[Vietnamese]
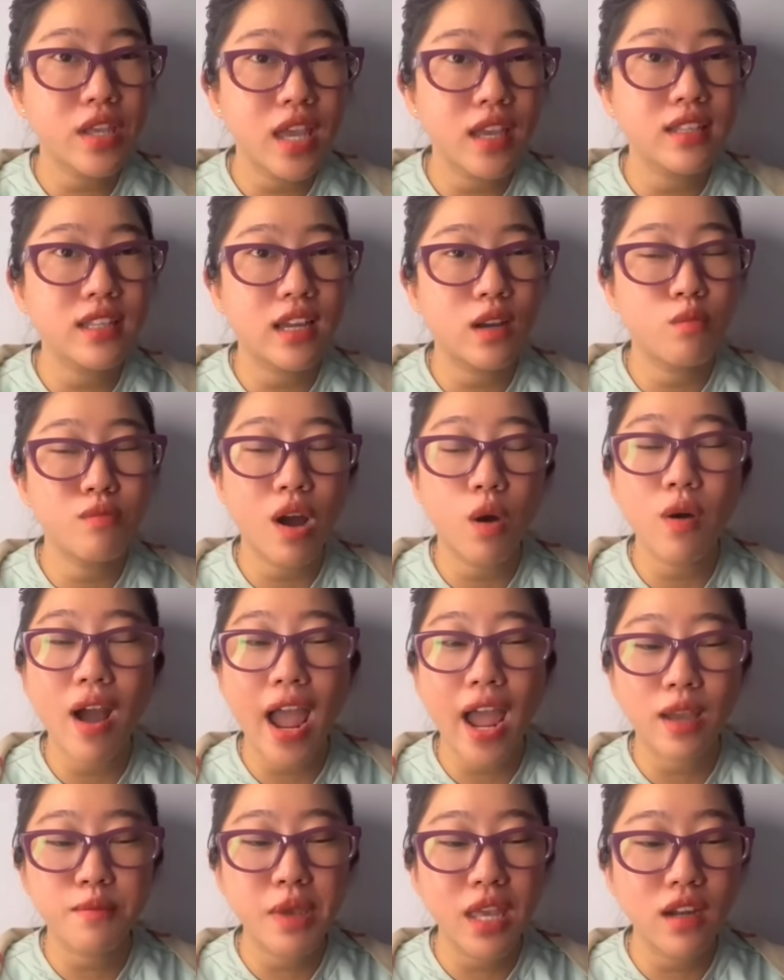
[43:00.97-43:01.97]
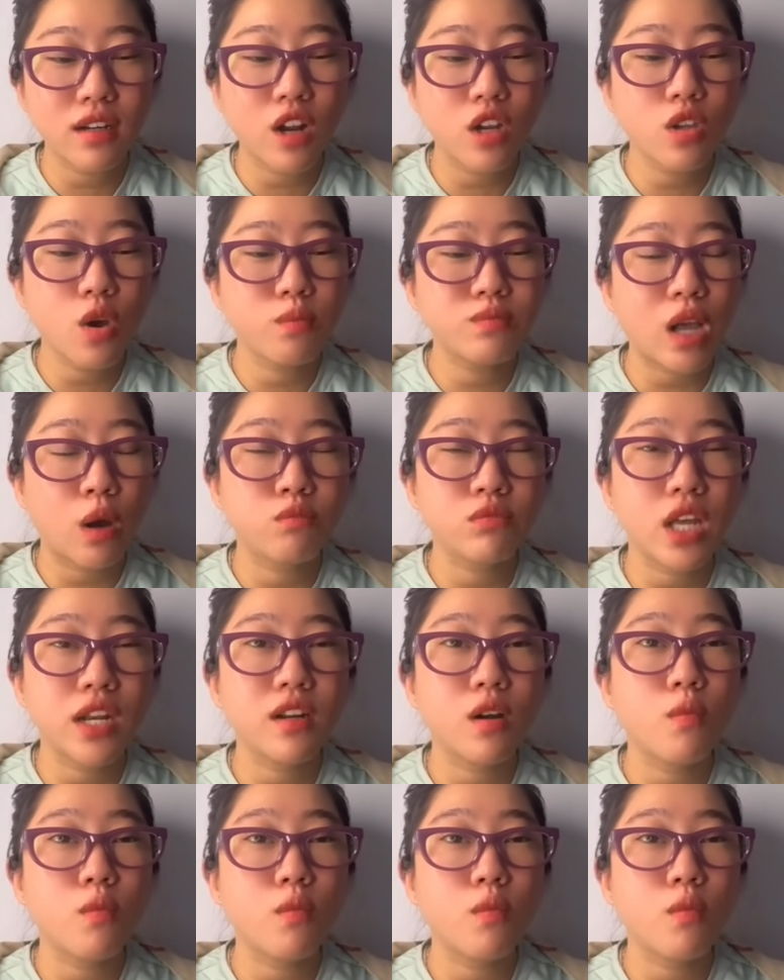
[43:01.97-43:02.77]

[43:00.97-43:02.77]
vị thì cũng đâu có ai biết nói chung thông tin